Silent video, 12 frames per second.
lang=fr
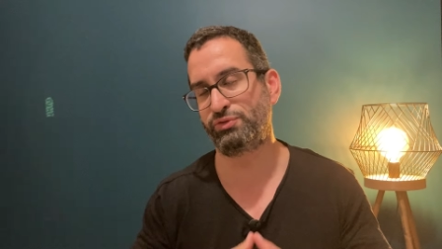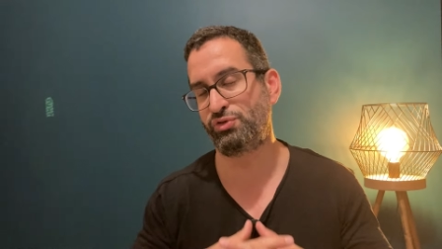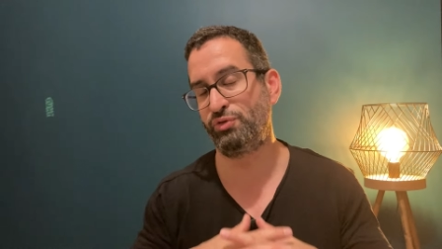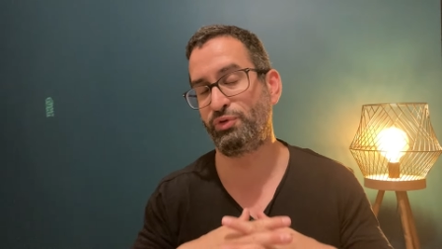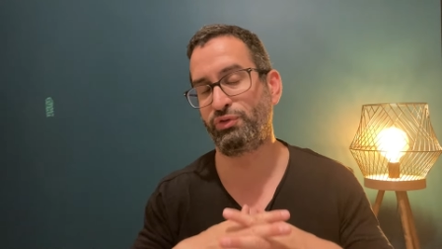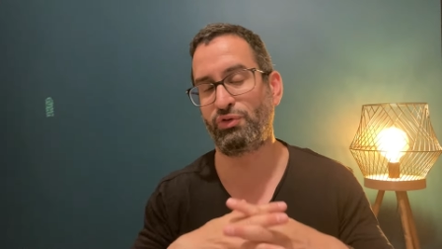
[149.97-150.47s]
on se
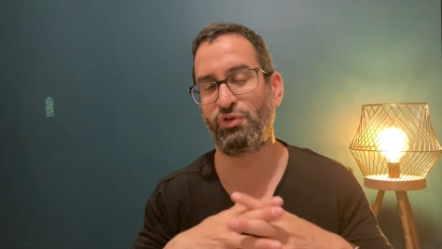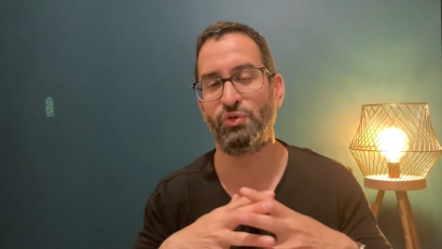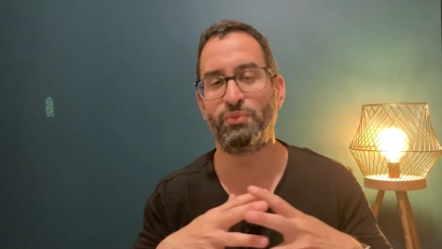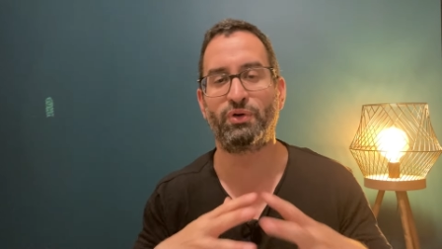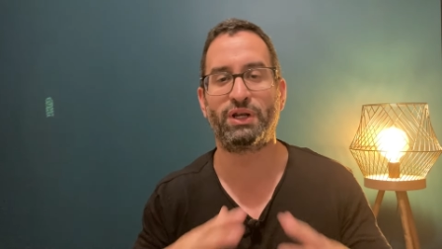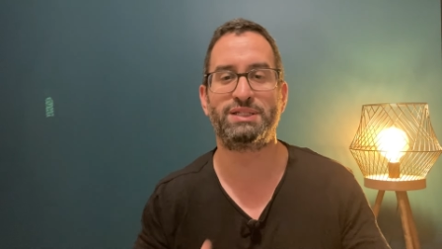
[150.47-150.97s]
demande
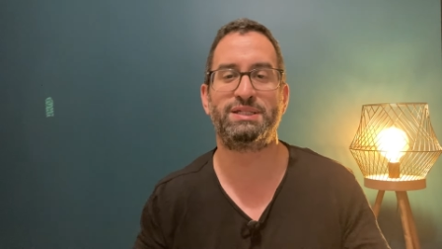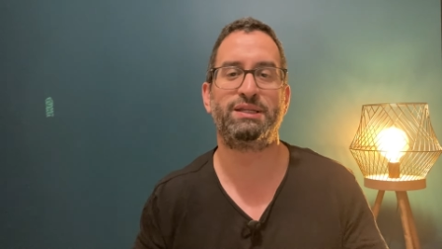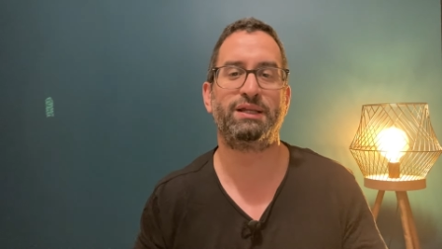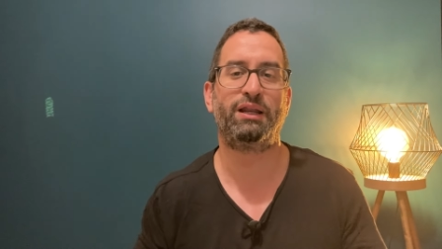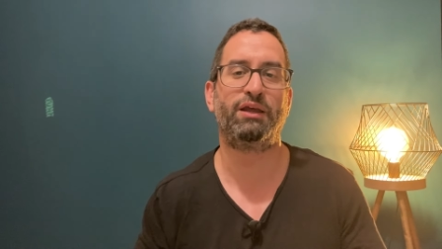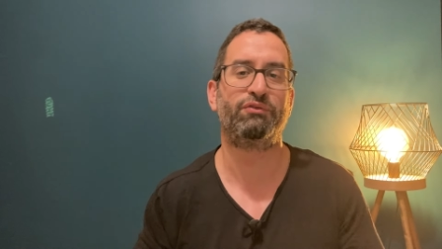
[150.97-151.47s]
comment les
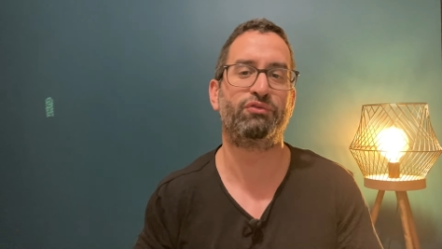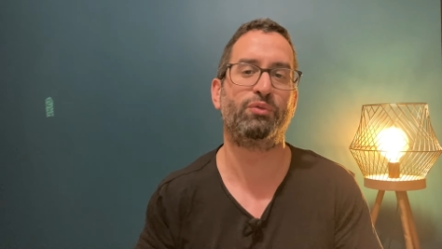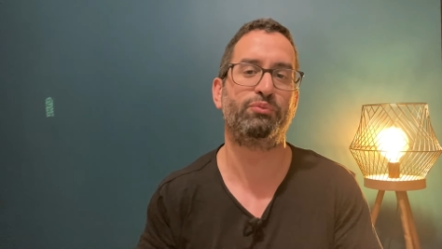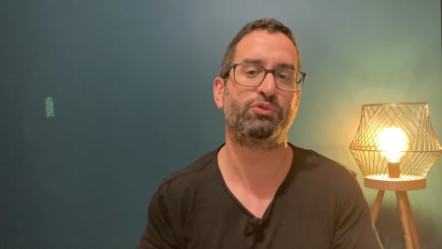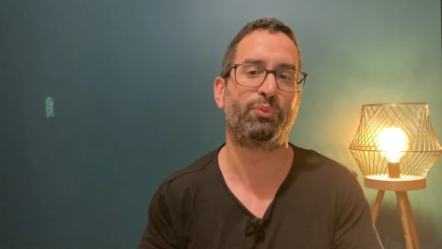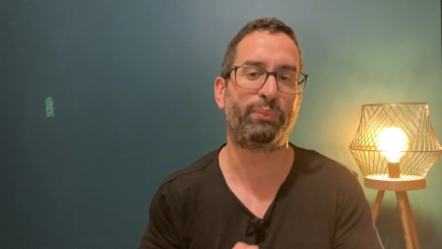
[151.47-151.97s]
Italiens font
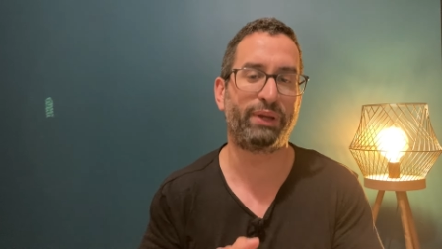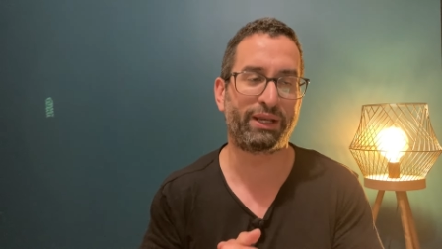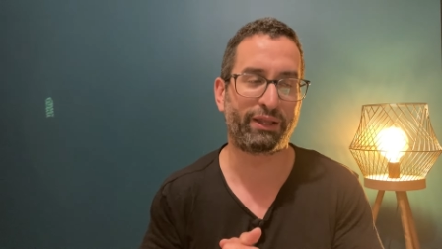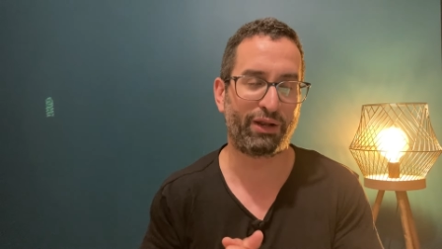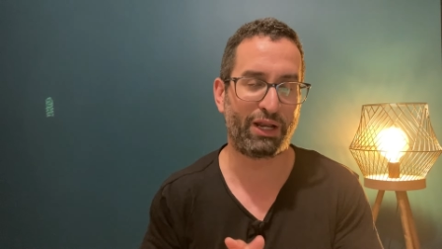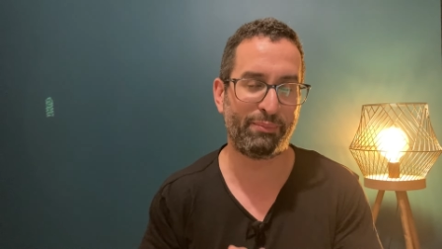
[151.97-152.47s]
pour
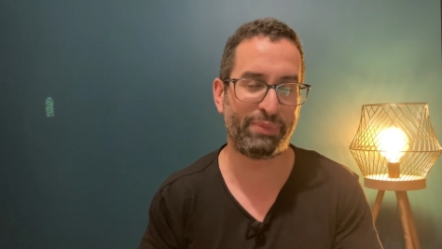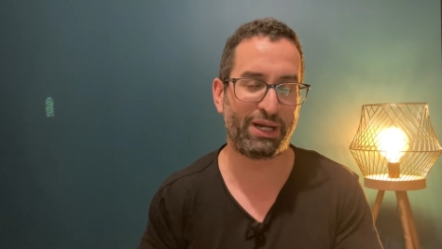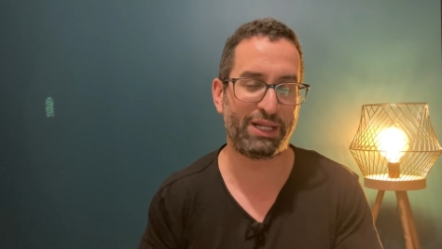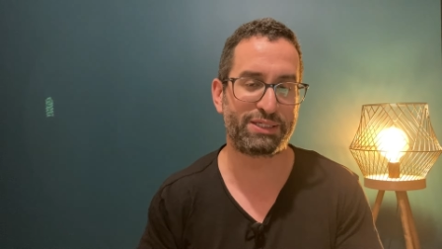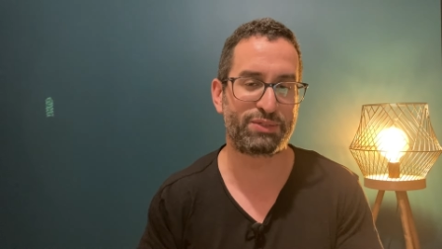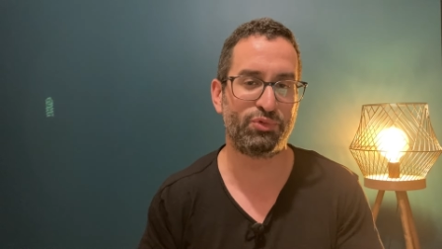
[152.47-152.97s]
perdre la balle
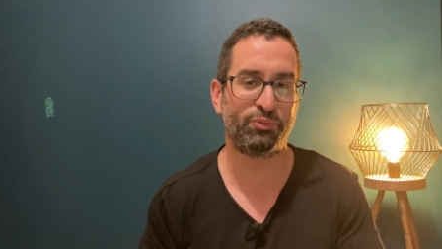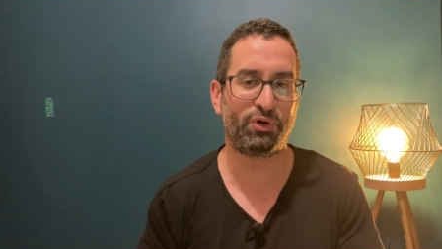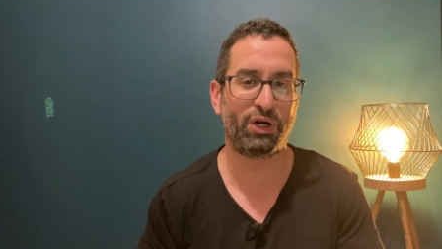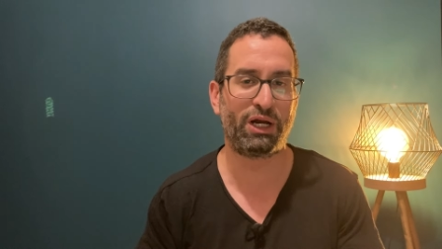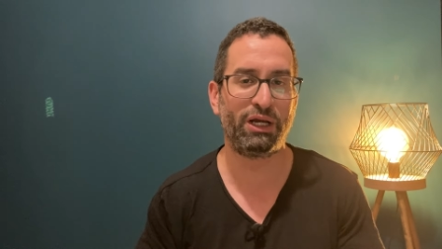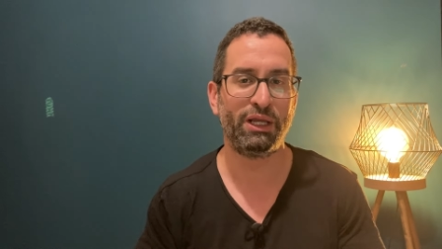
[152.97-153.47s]
à ce
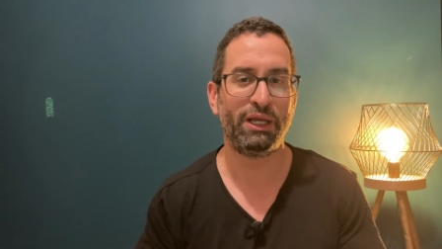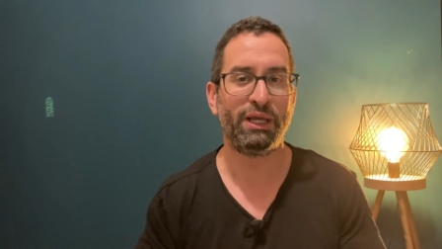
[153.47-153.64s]
moment-là.